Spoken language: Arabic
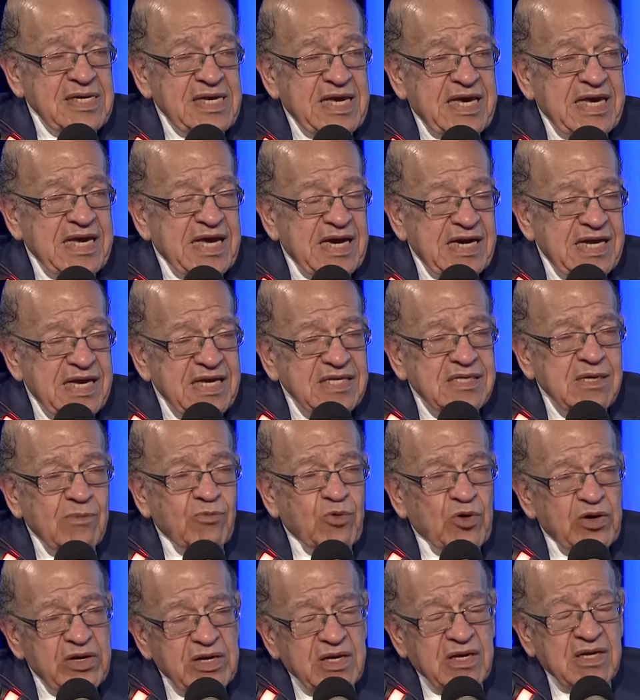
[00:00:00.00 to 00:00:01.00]
هي الأدب
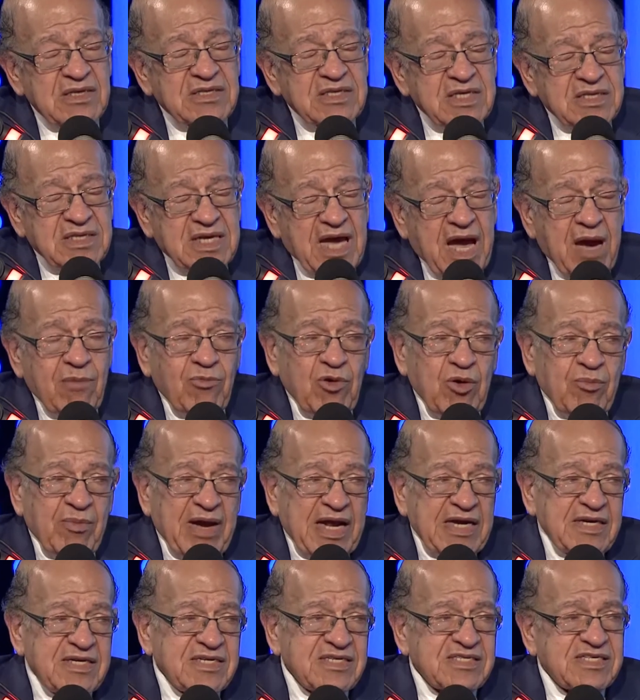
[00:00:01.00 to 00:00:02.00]
ورقة التعامل
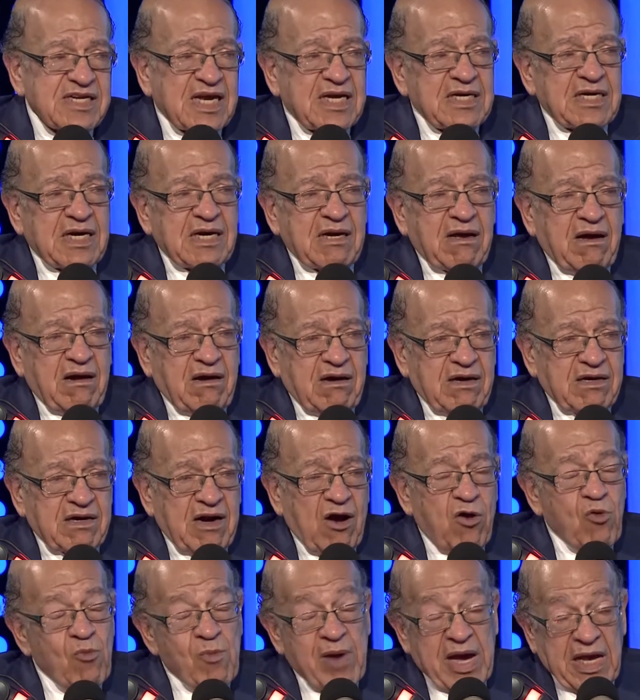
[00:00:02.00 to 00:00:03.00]
مع الإنسان الآخر
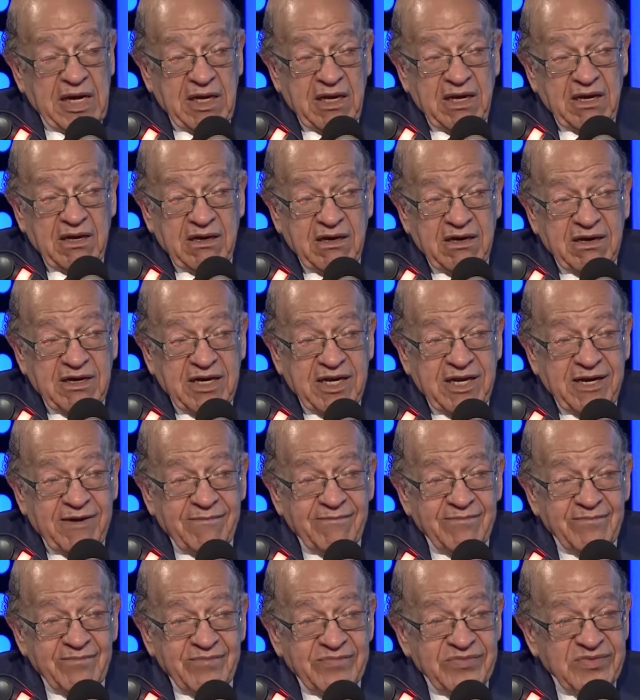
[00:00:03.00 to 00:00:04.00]
أو مع الآخرين
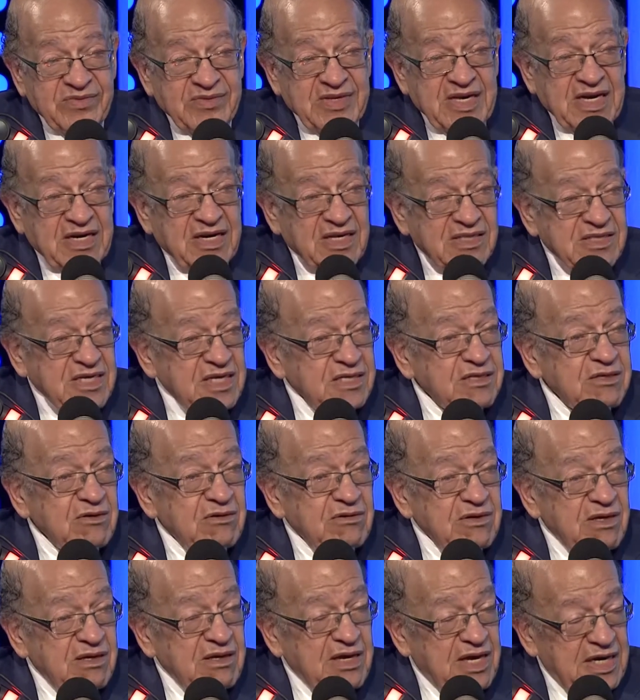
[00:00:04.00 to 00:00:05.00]
رديت
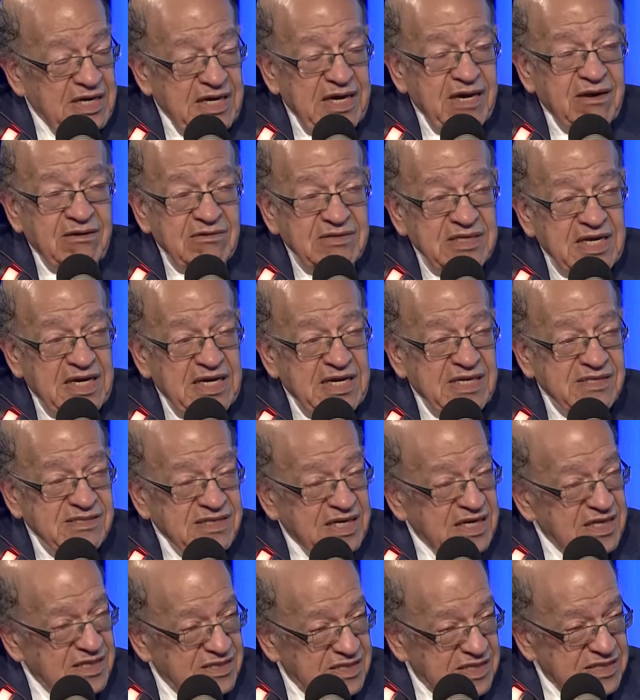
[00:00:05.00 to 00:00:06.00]
عليها وقلت لها
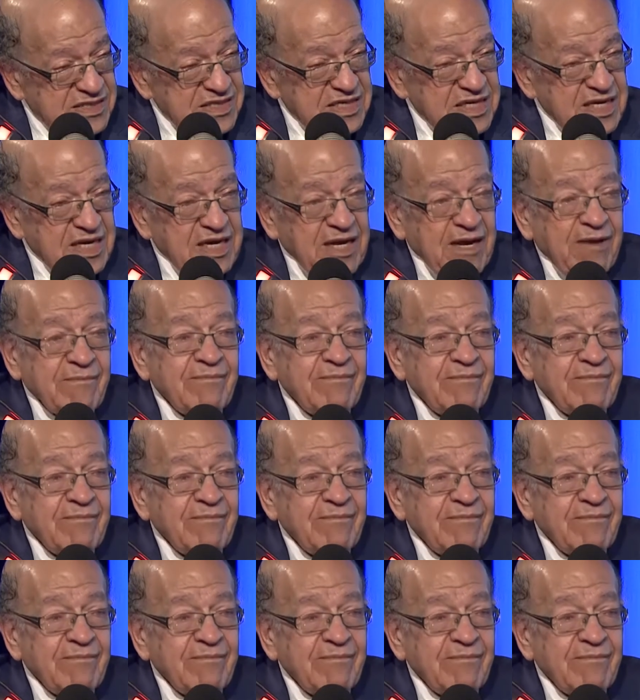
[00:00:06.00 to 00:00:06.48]
سيدتي